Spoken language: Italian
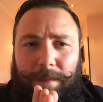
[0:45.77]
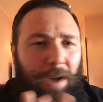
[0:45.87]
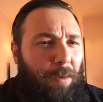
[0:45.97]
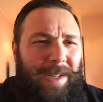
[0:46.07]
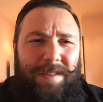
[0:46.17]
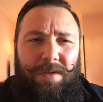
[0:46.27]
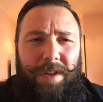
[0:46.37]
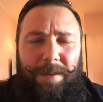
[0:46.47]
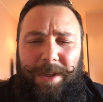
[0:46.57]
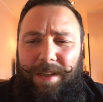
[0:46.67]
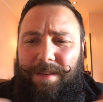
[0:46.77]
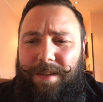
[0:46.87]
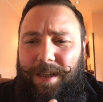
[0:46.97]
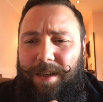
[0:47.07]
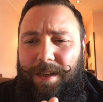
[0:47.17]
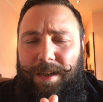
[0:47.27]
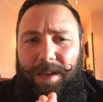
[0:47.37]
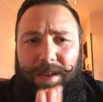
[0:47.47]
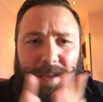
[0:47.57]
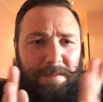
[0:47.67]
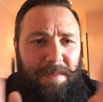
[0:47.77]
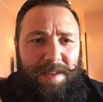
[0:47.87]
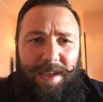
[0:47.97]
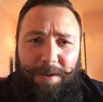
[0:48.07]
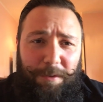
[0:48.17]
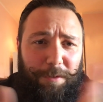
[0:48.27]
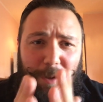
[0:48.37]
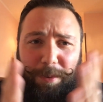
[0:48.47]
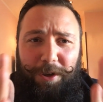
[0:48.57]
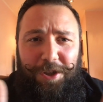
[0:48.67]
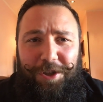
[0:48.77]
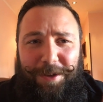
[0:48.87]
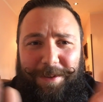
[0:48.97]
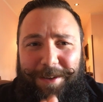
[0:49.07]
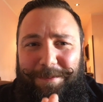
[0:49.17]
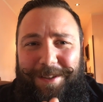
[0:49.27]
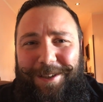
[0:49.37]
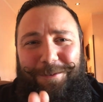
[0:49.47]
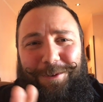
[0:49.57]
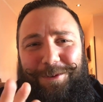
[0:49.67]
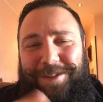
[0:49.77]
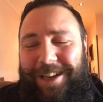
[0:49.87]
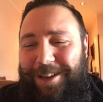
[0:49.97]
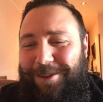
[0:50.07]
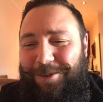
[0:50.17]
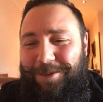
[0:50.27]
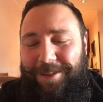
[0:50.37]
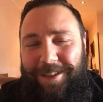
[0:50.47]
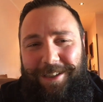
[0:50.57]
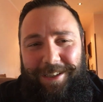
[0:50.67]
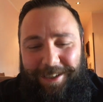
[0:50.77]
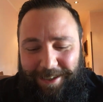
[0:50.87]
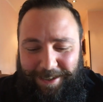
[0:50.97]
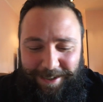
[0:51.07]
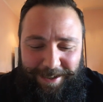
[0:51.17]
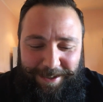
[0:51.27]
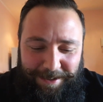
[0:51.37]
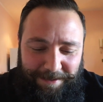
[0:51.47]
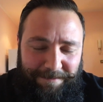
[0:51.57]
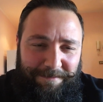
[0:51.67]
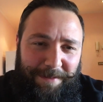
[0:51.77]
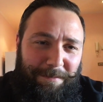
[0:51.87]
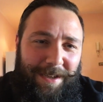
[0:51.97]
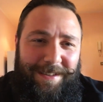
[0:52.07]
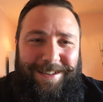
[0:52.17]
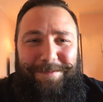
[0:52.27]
lo penso veramente, chi mi segue, quei pochi scemi che mi seguono lo sanno, e, eh, ma basta